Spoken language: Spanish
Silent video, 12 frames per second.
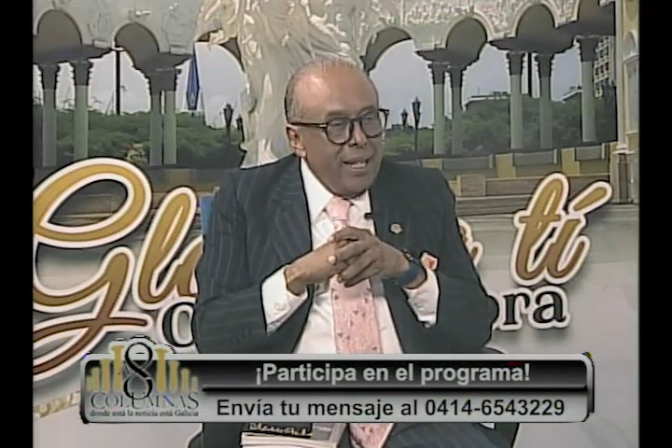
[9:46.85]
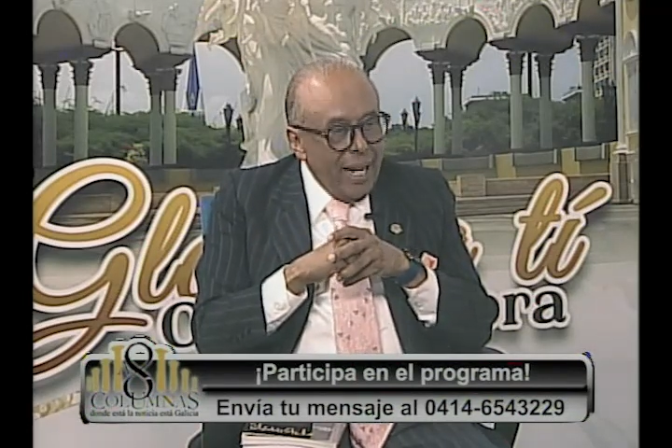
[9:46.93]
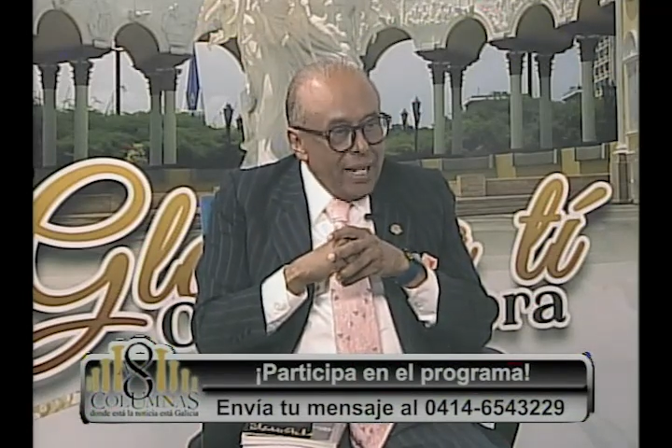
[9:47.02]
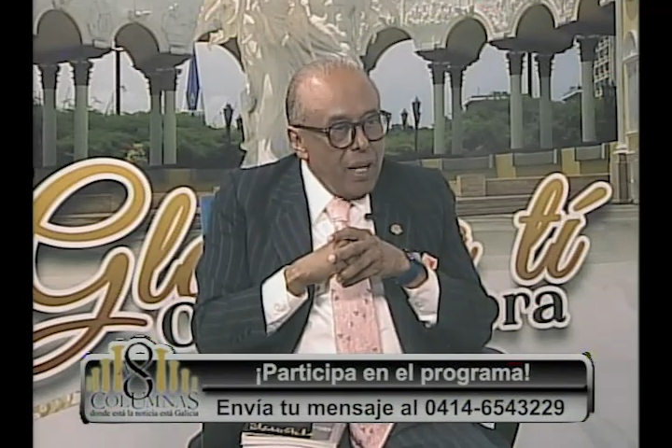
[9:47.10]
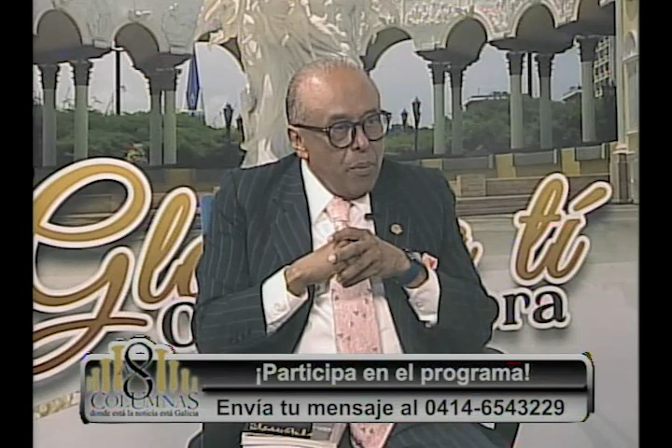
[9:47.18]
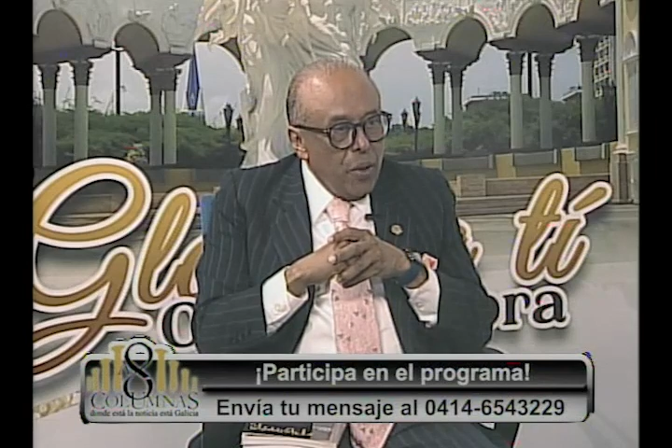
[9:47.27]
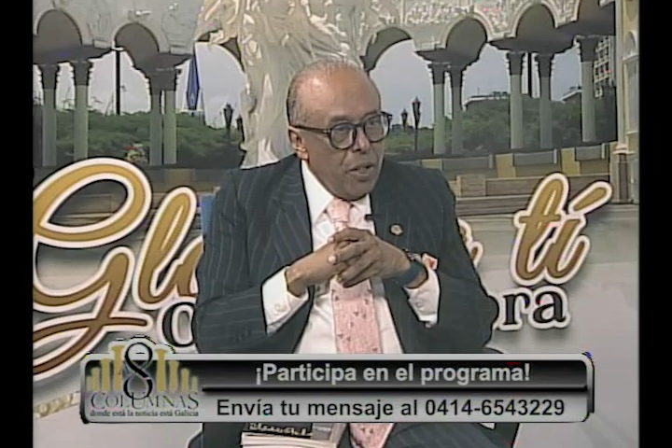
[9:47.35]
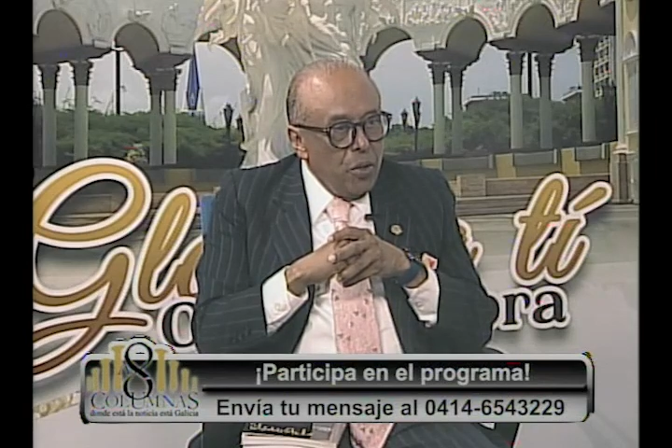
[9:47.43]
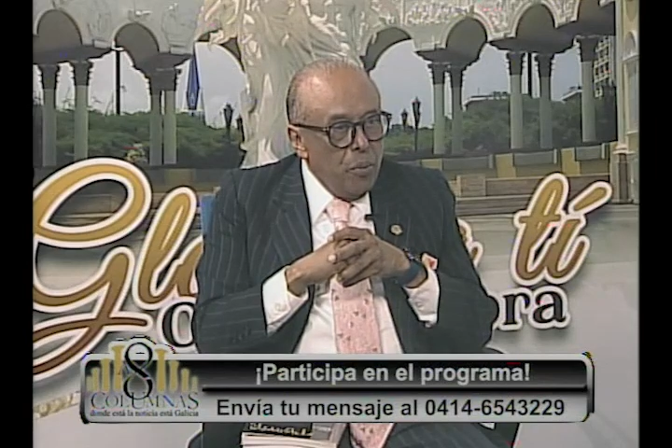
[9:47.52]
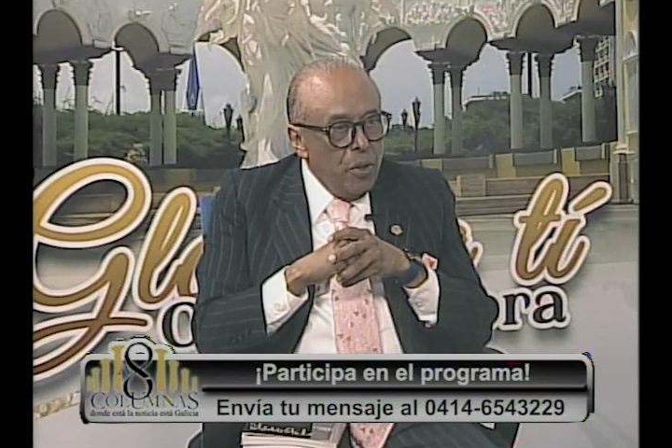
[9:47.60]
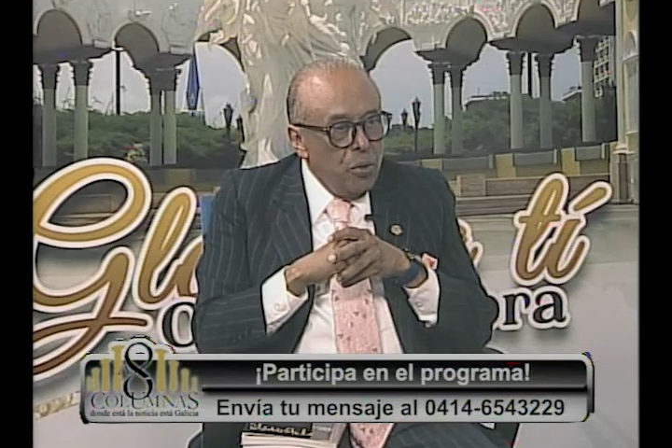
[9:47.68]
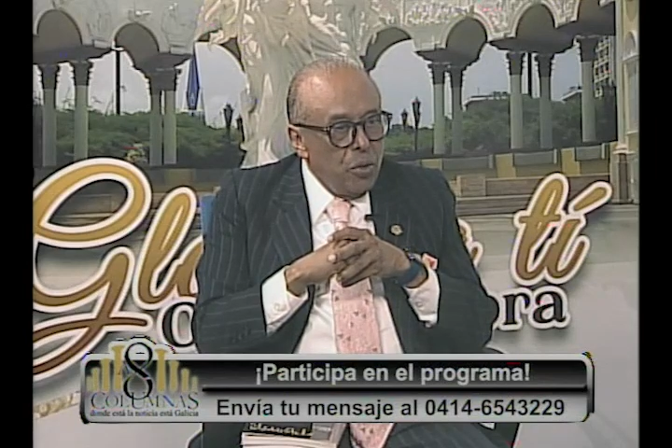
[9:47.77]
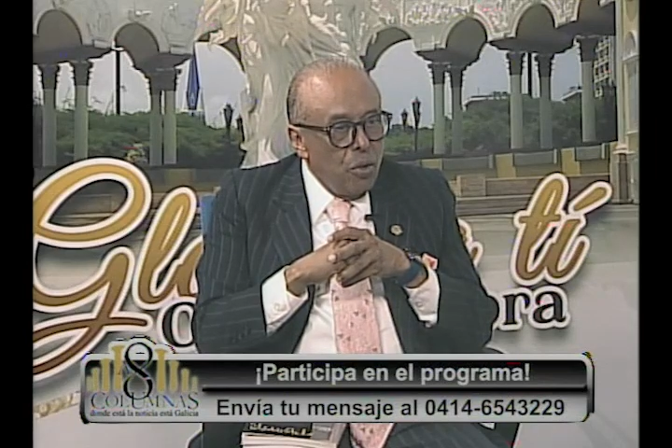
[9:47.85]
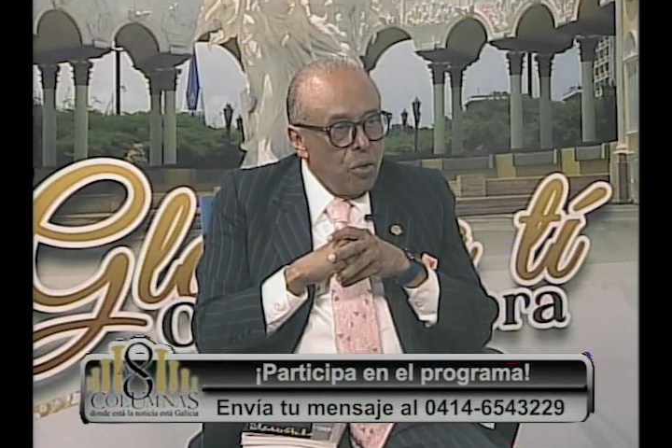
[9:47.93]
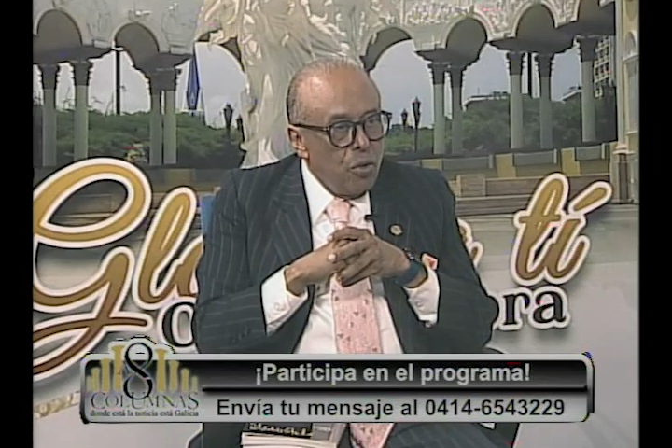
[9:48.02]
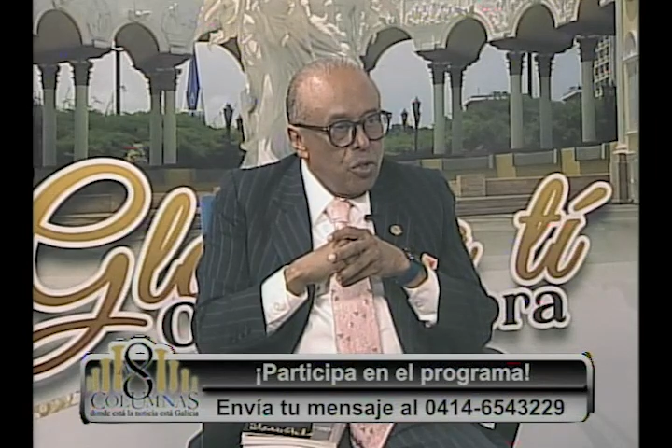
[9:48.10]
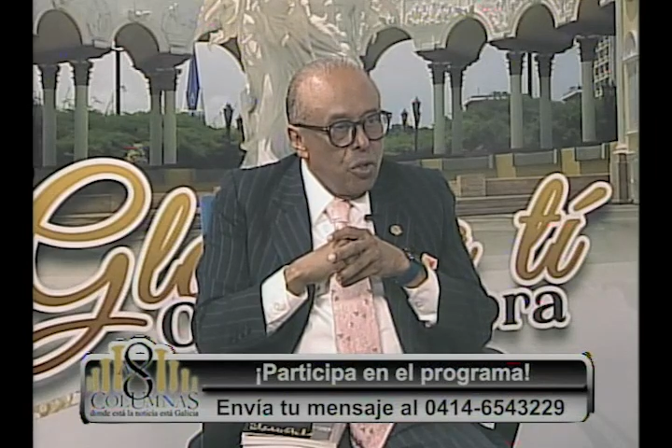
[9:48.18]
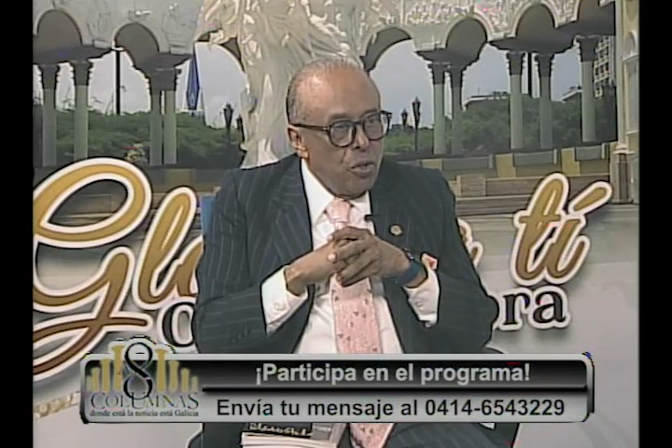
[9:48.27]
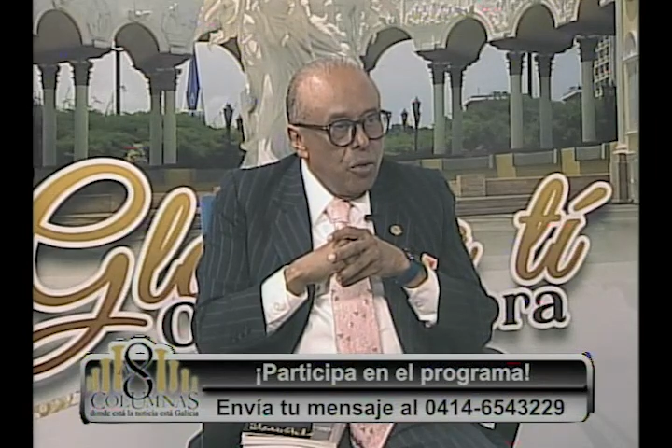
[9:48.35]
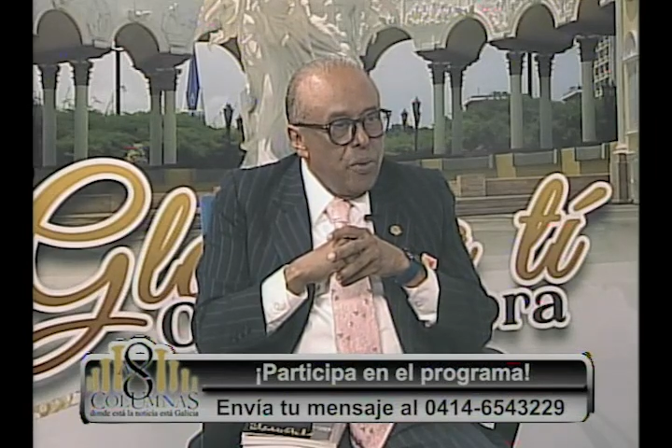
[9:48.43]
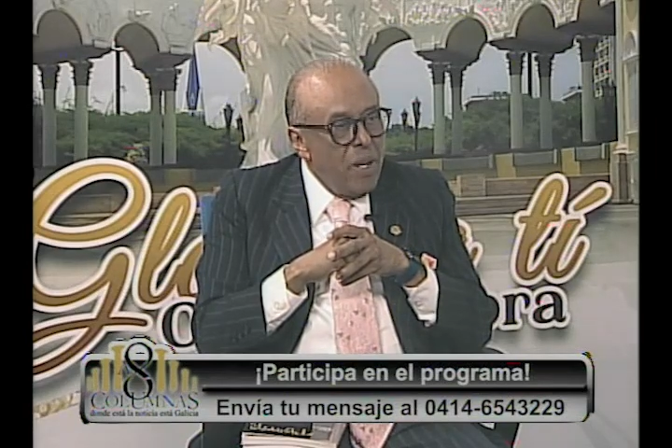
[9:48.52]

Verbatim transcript: gracias por estos minutos con nosotros.